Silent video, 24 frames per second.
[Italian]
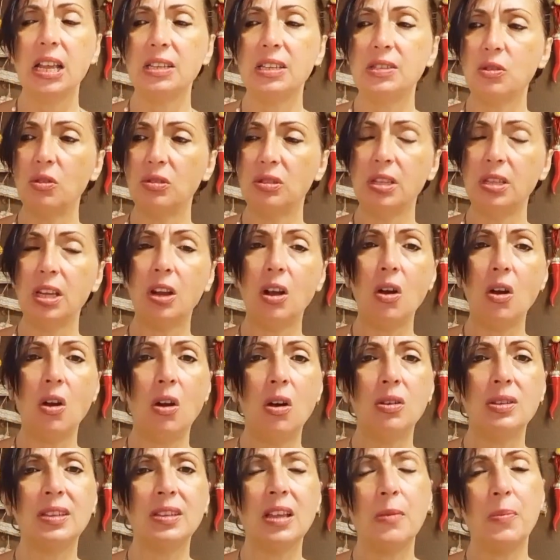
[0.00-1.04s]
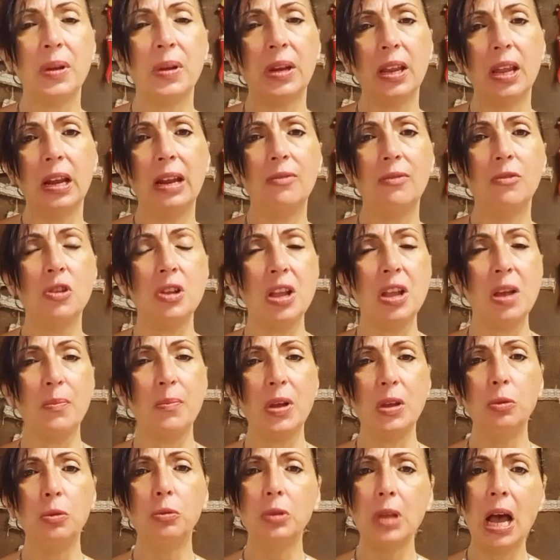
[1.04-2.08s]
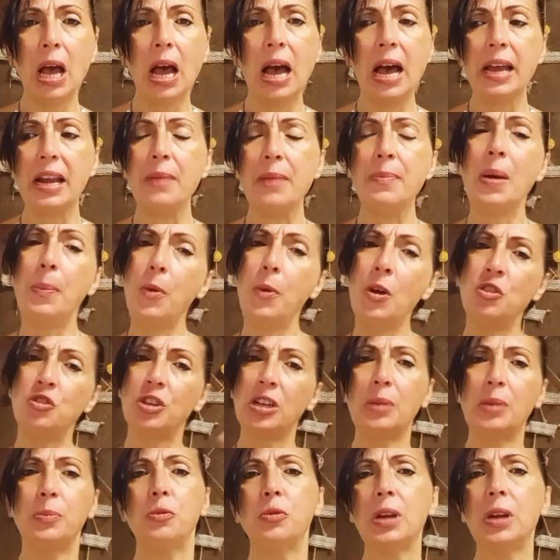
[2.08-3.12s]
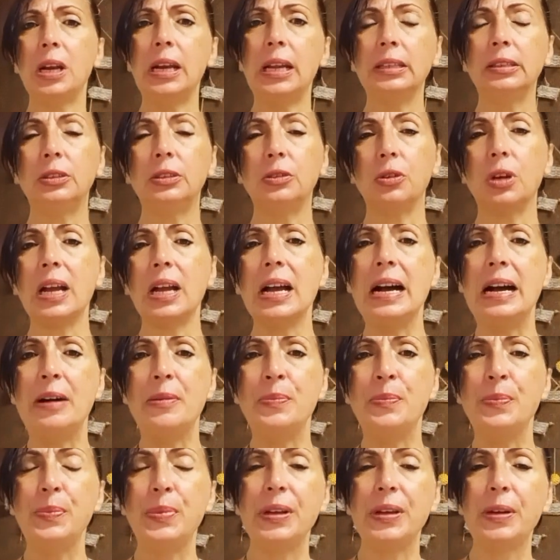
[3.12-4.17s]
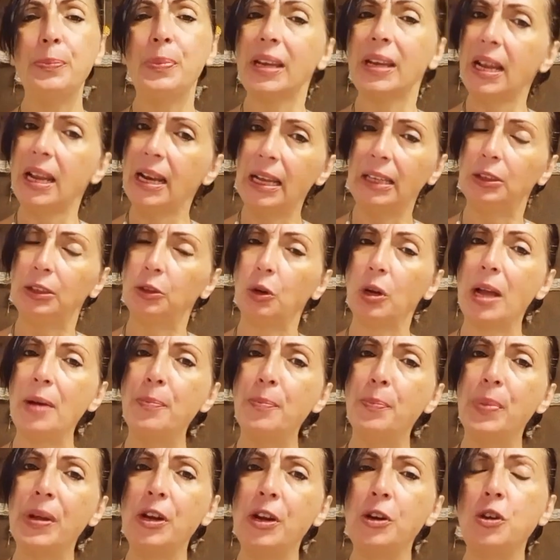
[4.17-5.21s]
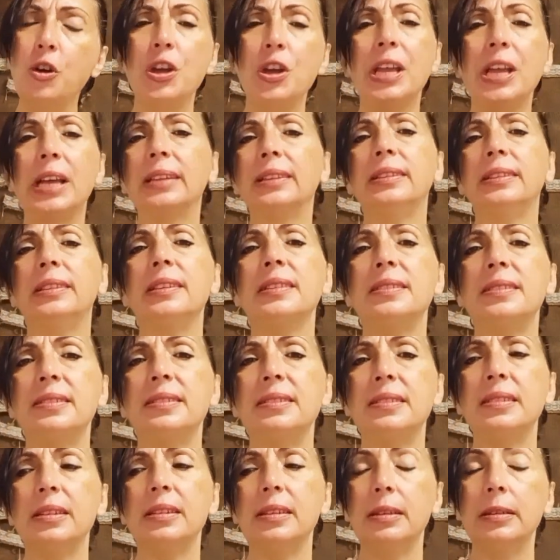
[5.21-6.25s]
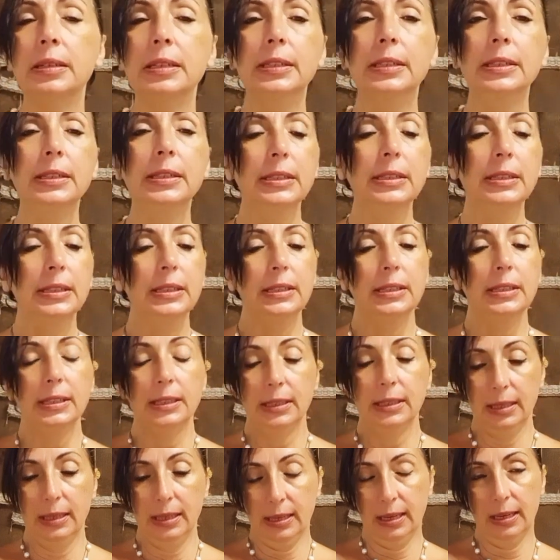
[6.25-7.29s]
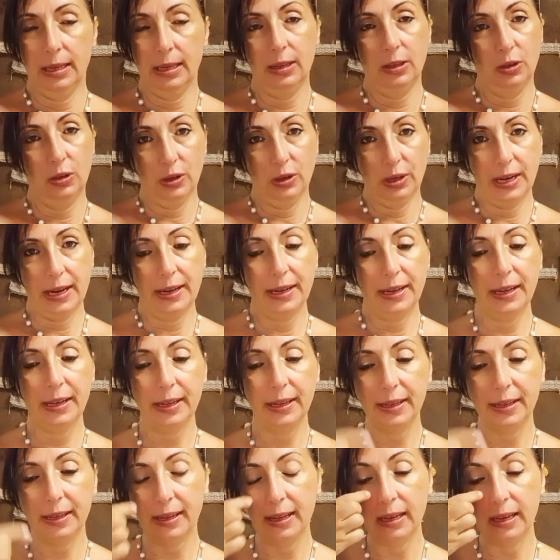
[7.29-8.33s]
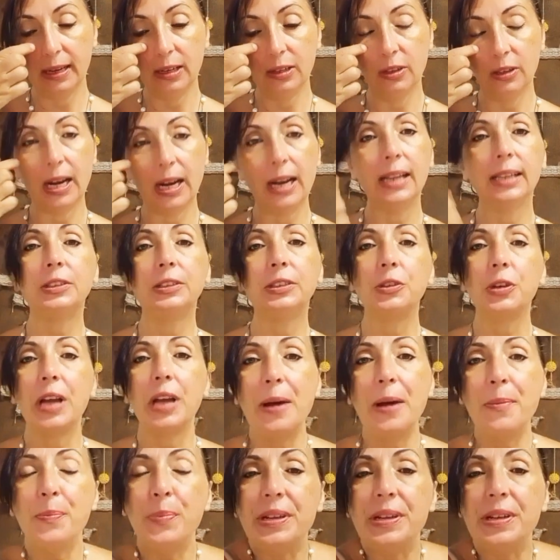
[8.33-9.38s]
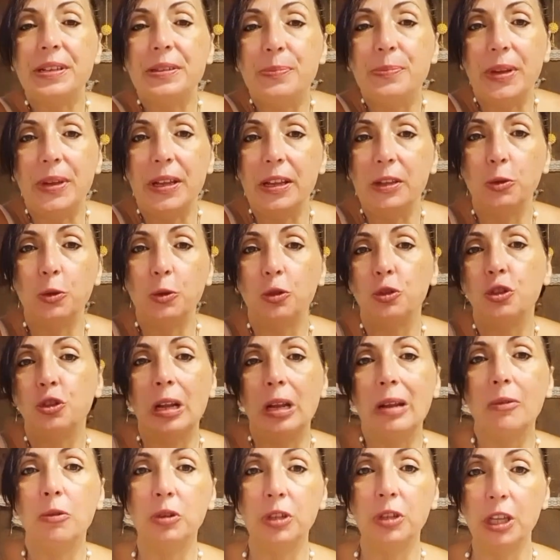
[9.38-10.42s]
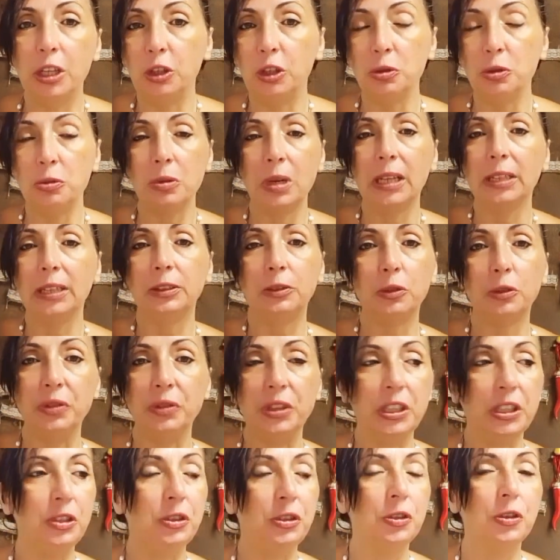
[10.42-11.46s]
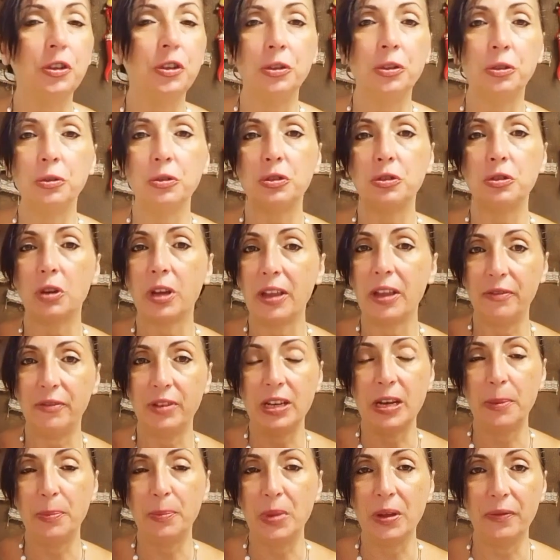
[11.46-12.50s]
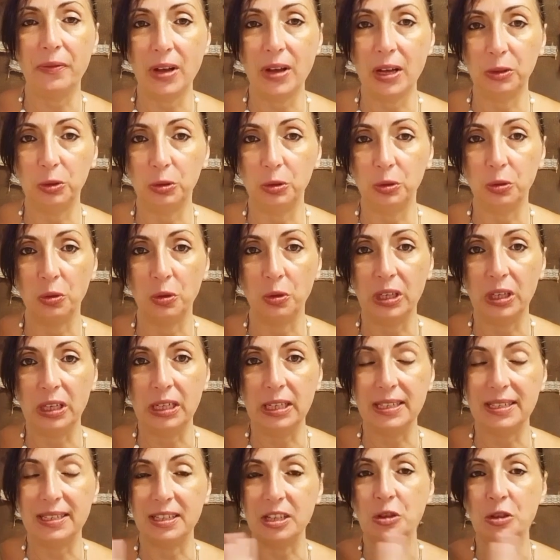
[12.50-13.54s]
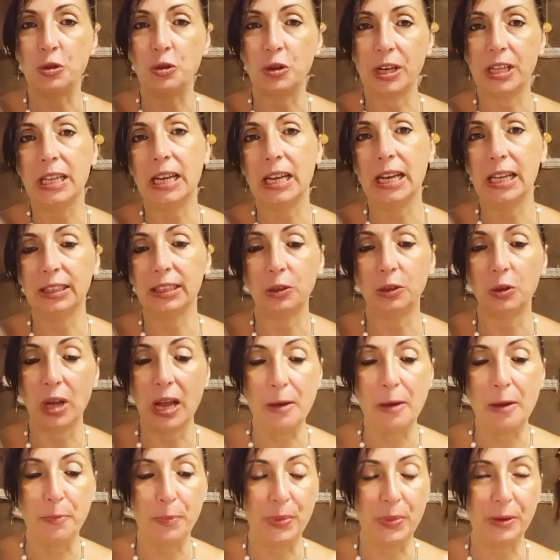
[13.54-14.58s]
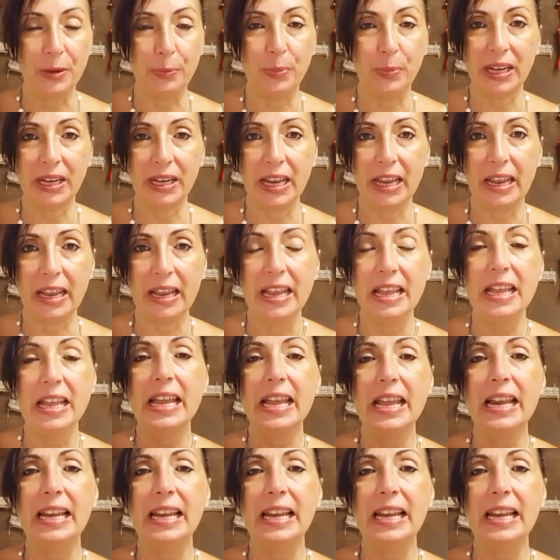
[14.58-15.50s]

che so ste cose, perché la vogliamo aiutare. Ma poi c'era pure l'altro camper, perché l'altro camper noi a te sì? Allora, allora, l'altro camper, ripeto, già l'avevo detto in un altro video, io non so che fine abbia fatto il signore dell'altro camper perché